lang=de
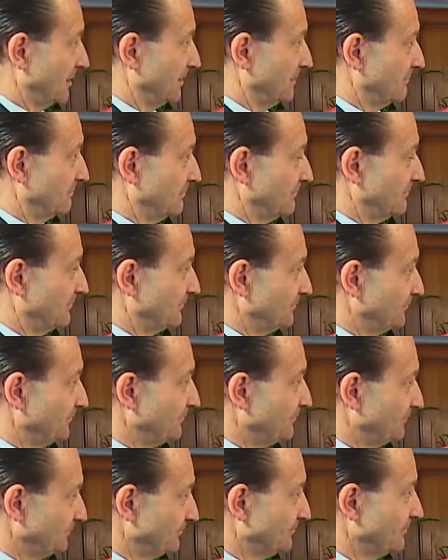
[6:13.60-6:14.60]
Also der
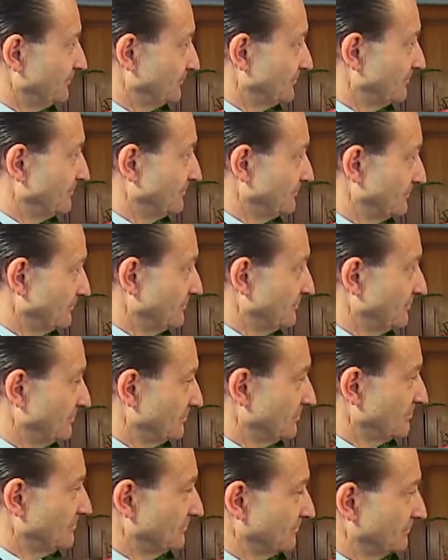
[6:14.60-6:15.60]
Sommertour hat vor
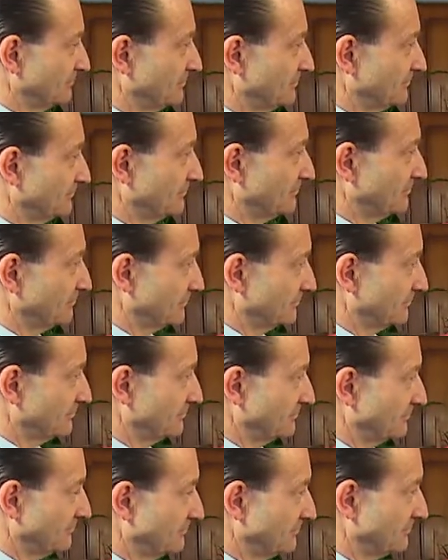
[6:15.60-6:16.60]
allem
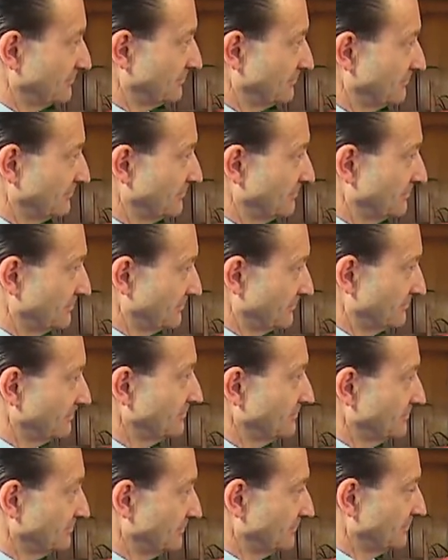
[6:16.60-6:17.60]
äh,
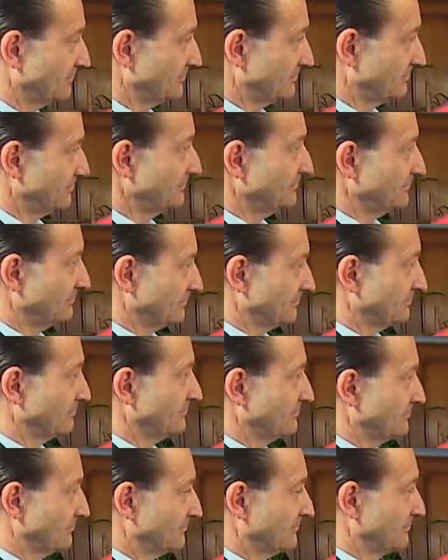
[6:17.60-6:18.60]
Ferienhotellerie profitiert.
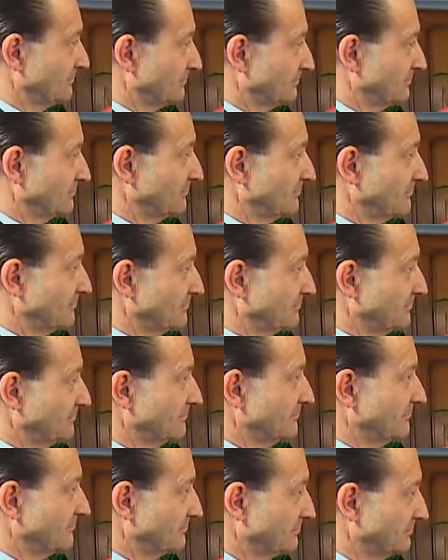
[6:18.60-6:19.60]

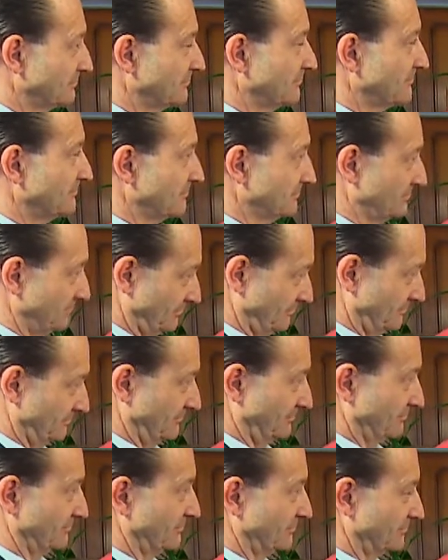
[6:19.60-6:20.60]
Wallis,
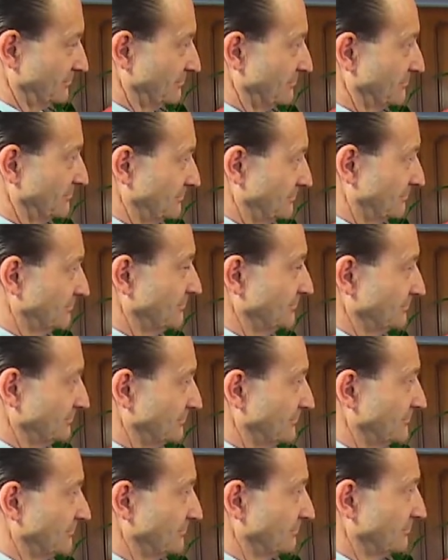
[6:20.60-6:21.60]
Tessin, Bündnerland
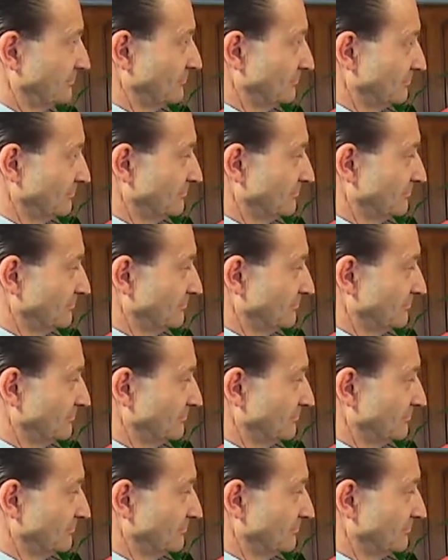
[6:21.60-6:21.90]
ist gut